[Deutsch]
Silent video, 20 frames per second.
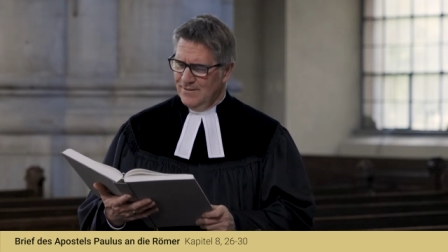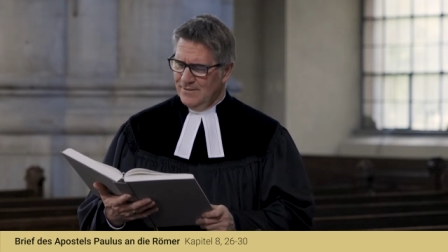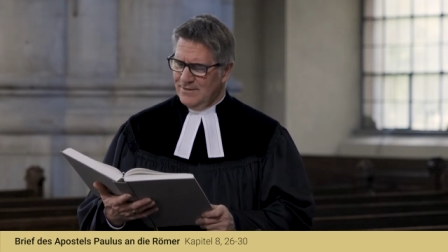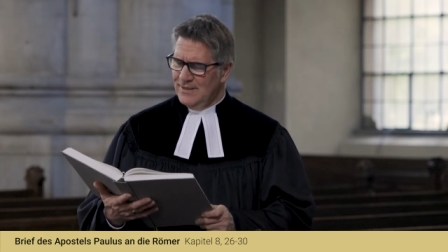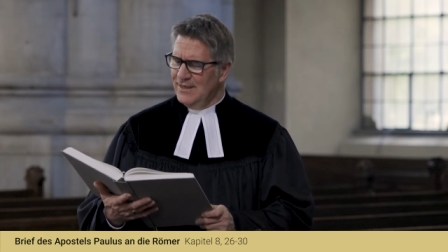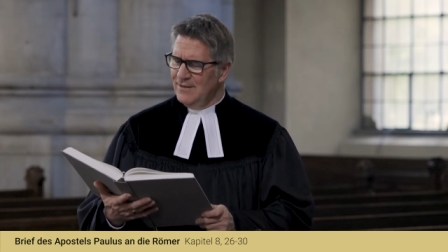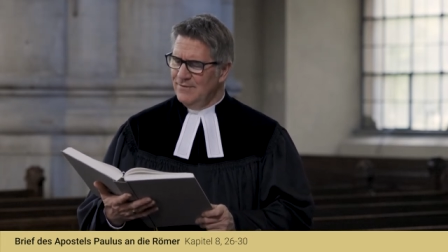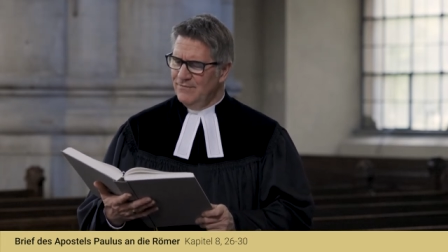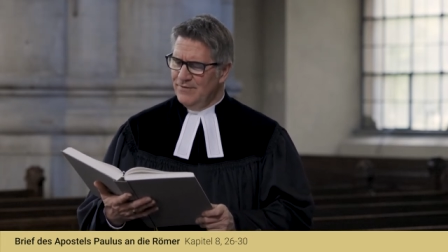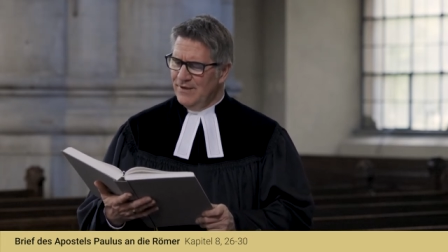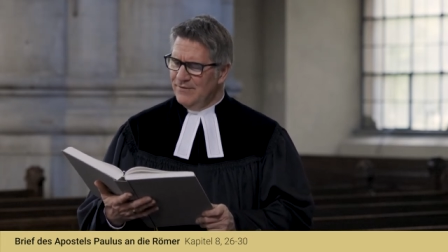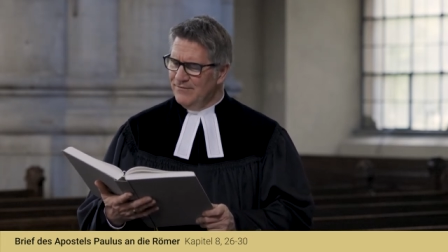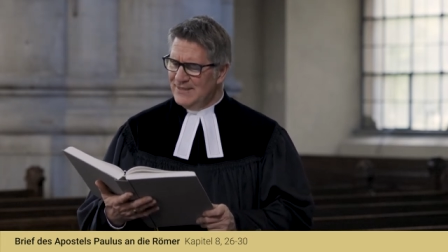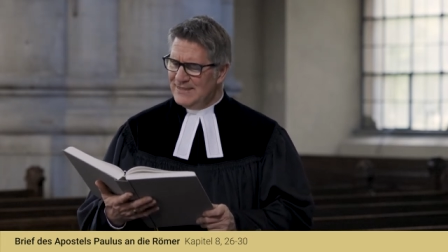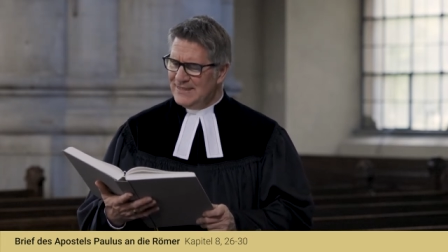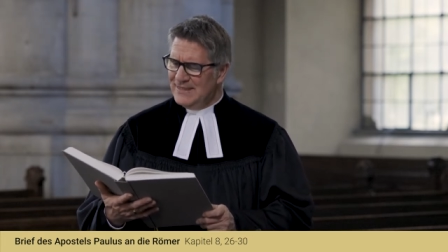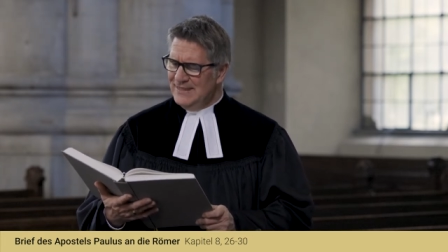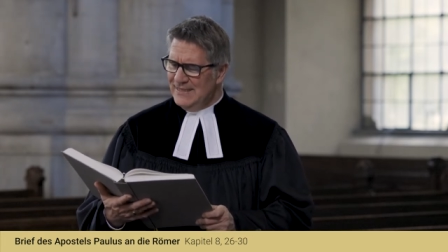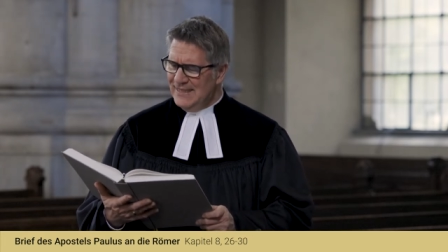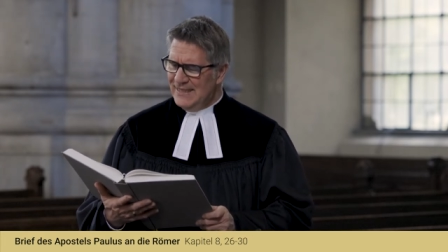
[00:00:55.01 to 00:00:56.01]
Denn wir
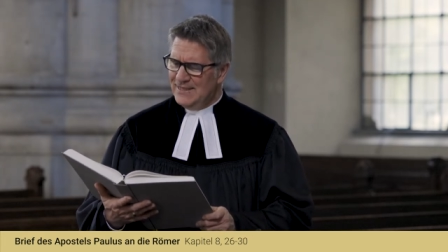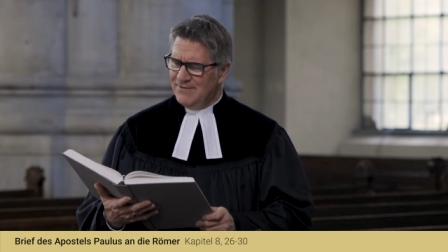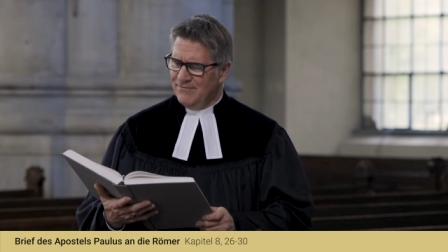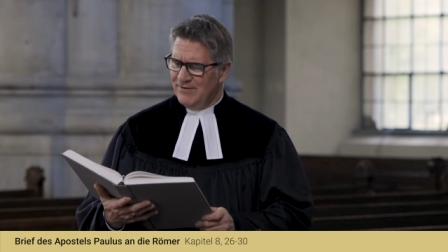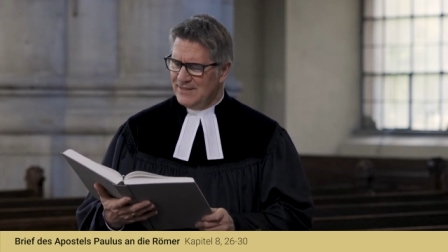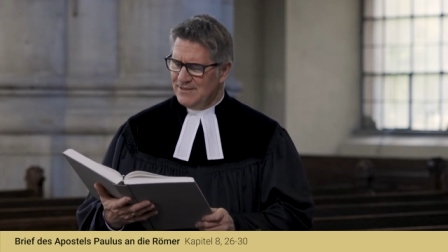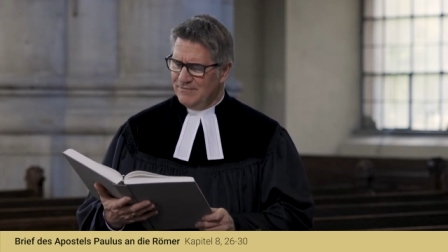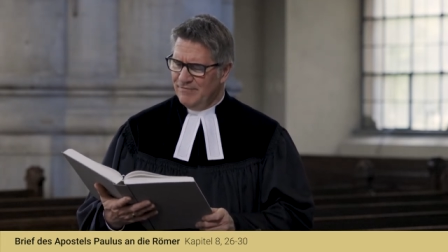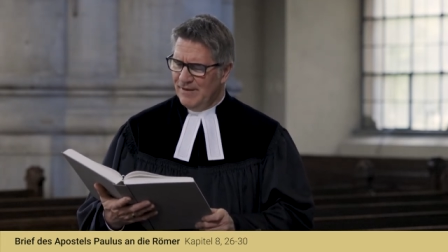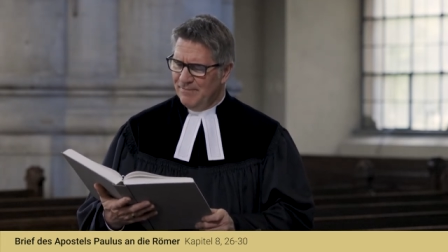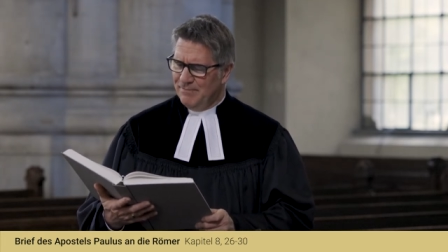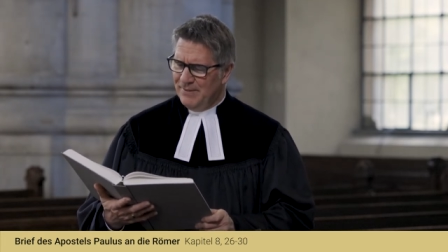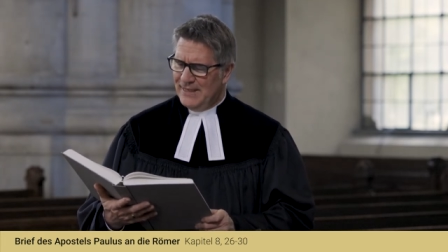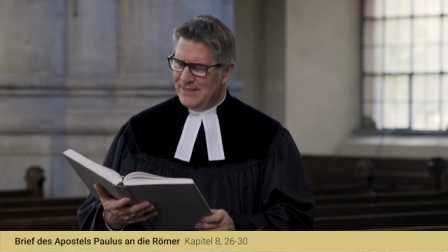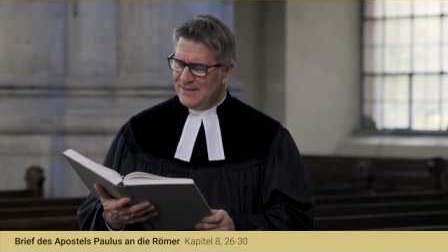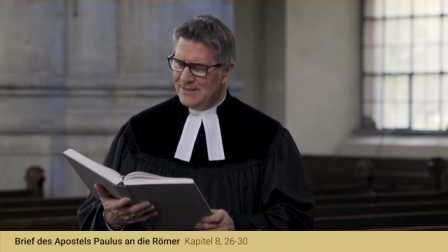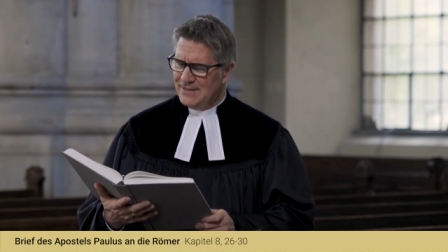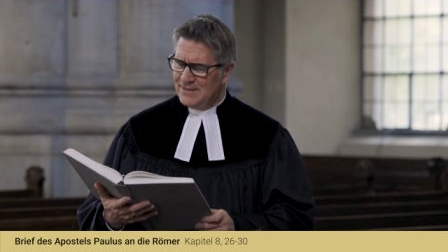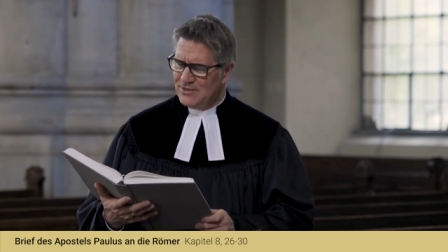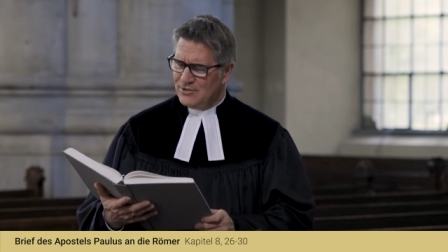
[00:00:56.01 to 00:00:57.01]
wissen nicht, was wir
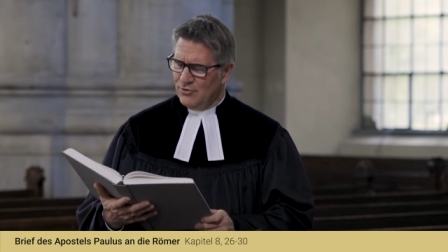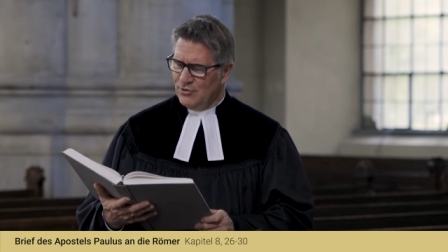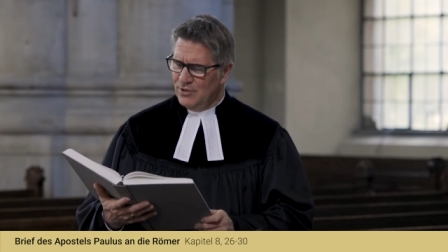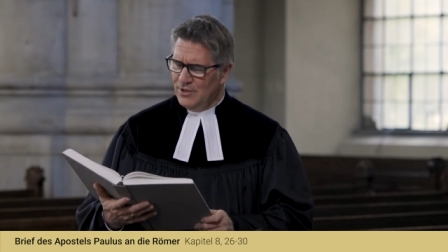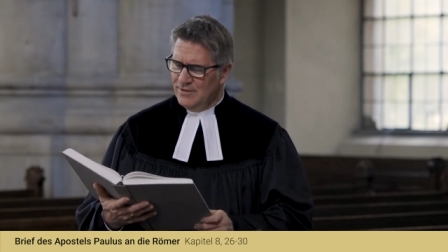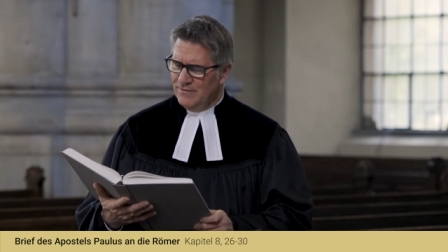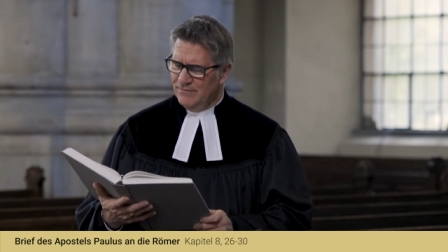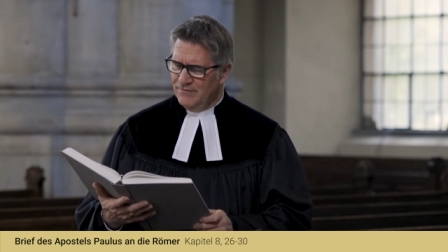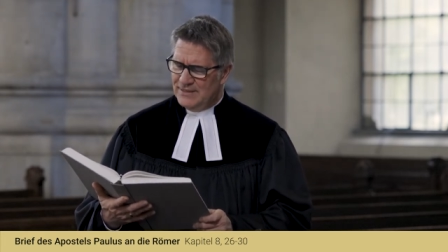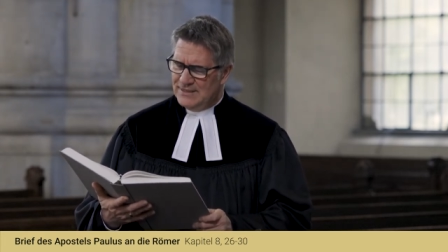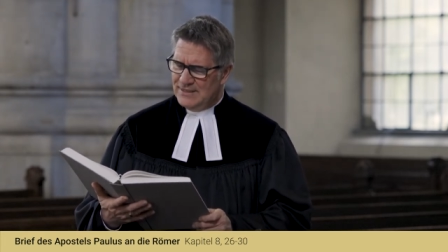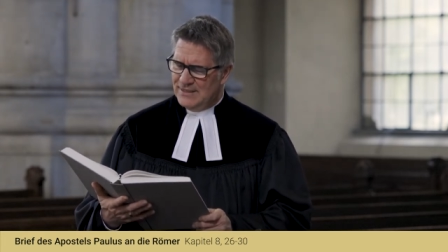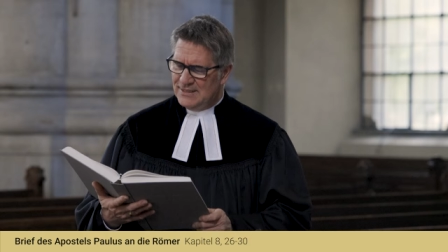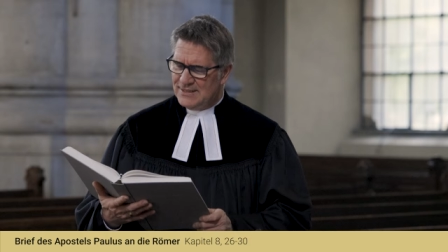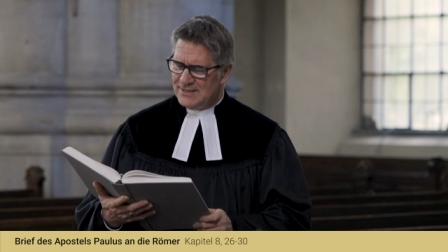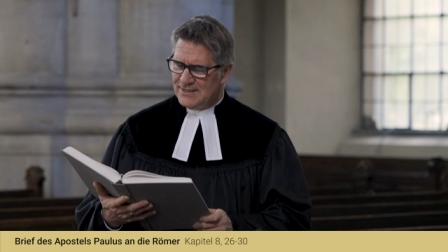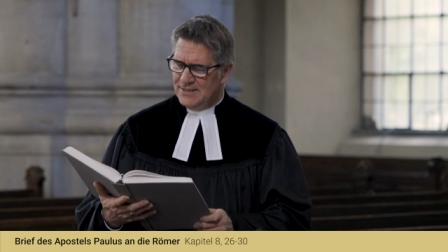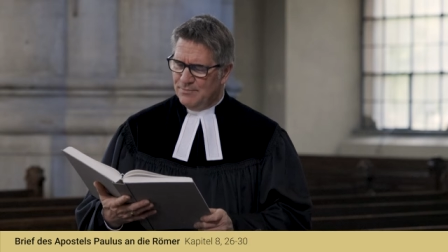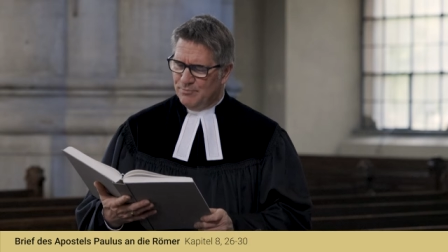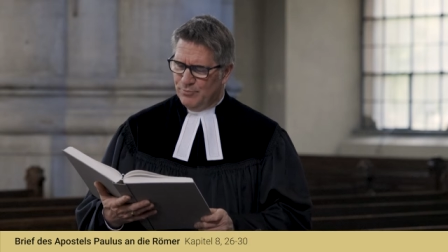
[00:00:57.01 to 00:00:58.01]
beten sollen, wie
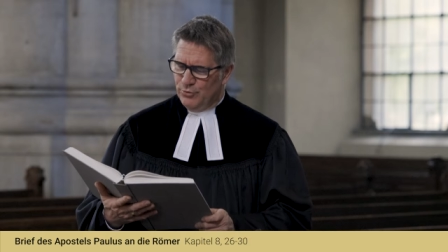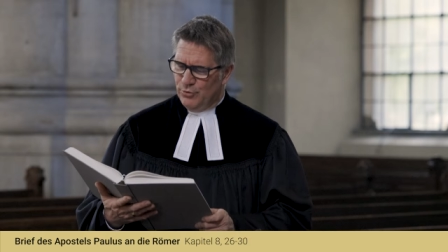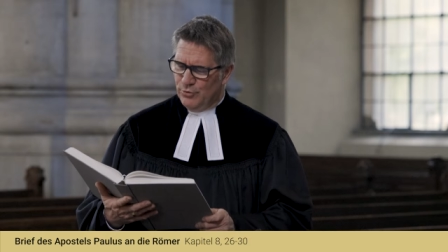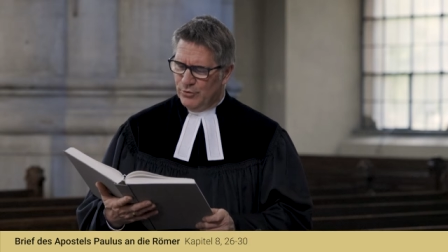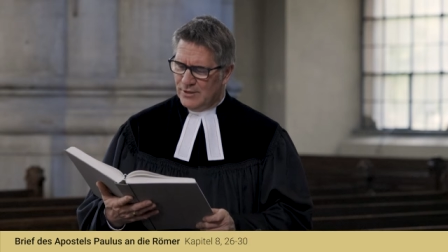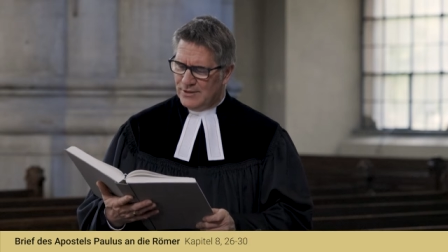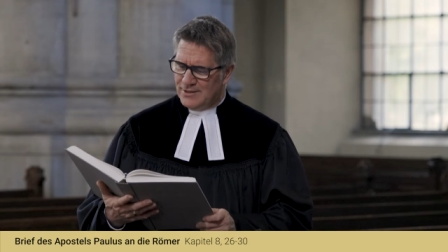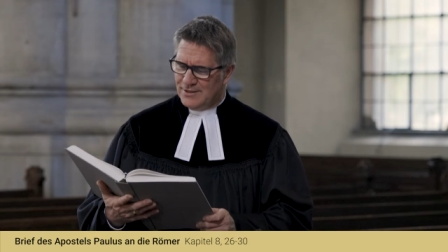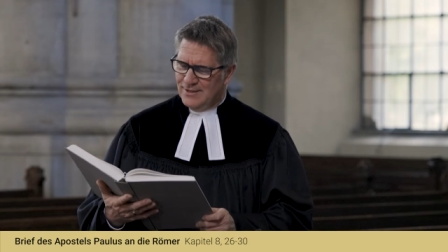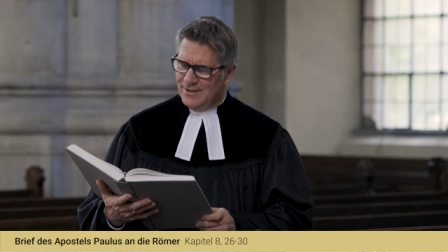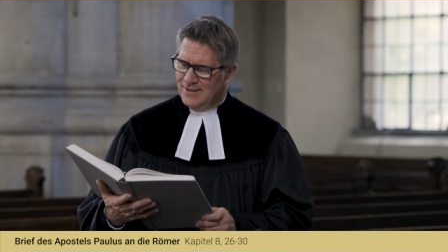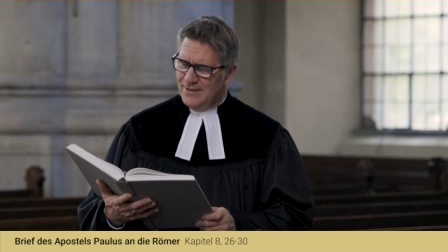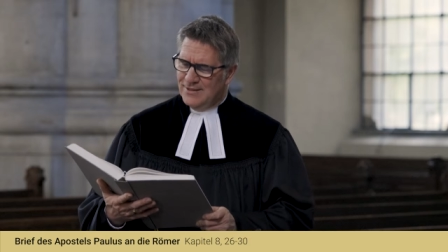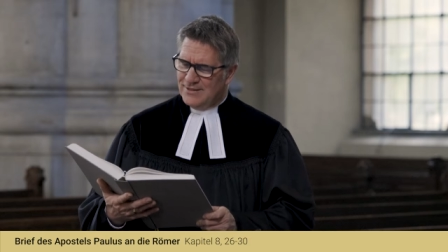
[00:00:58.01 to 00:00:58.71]
sich's gebührt,